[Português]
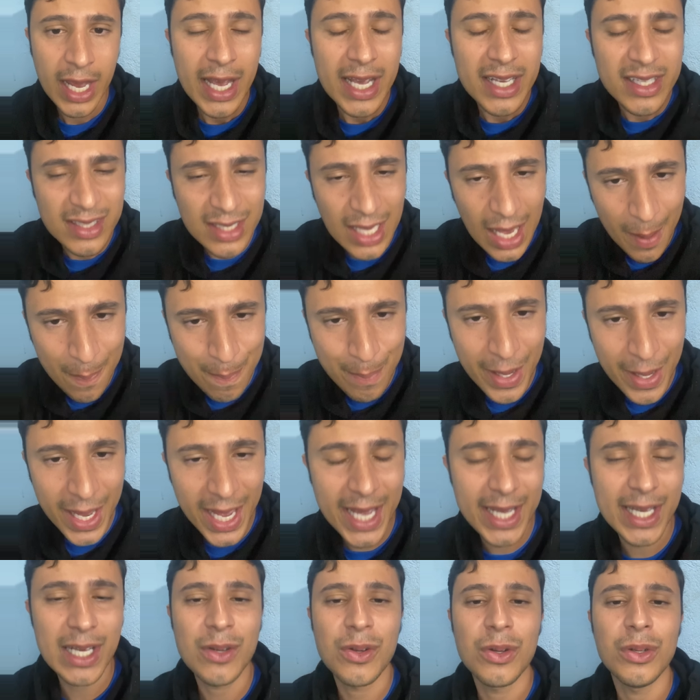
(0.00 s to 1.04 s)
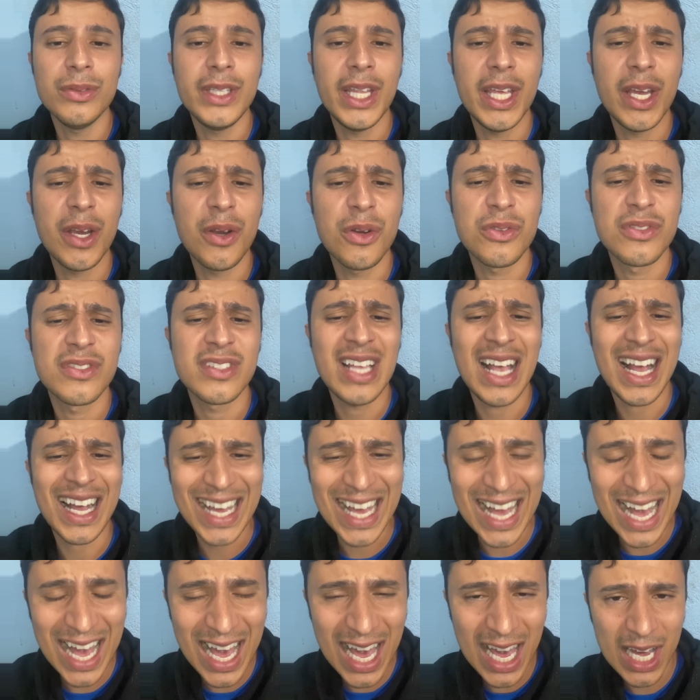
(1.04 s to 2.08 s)
Se apegue com Deus, se
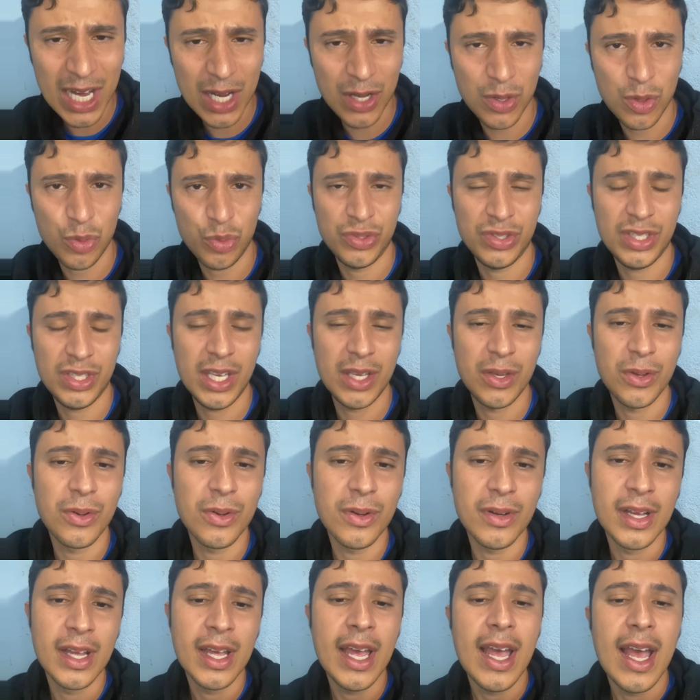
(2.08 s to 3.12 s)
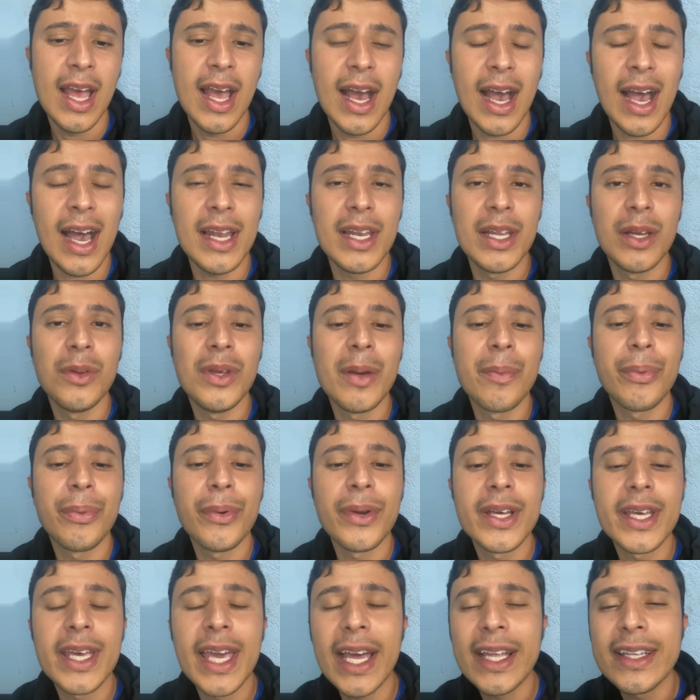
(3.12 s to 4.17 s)
agarra com o Senhor. Aleluia,
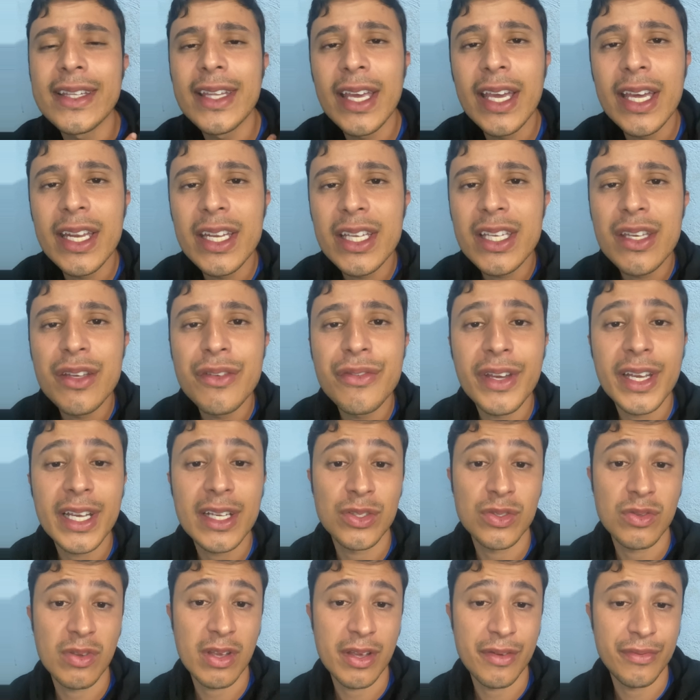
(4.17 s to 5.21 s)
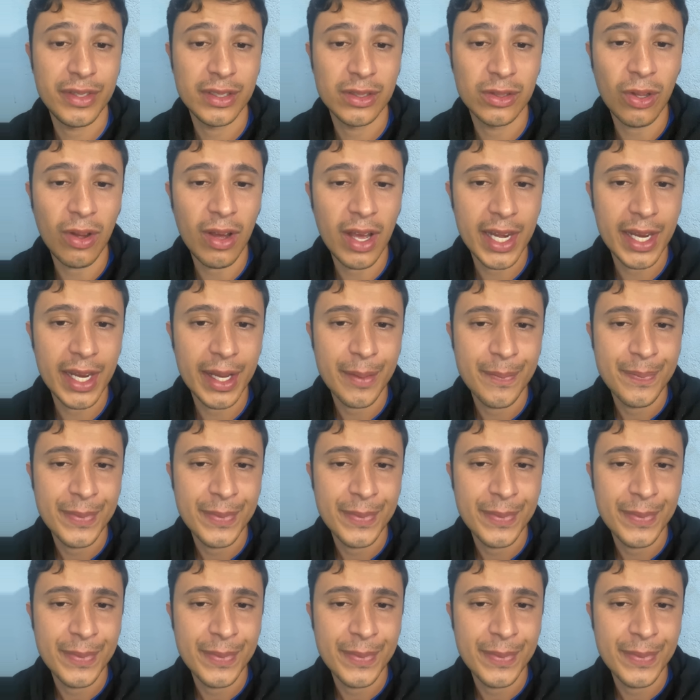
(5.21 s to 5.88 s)
porque é dele que vem a sua vitória.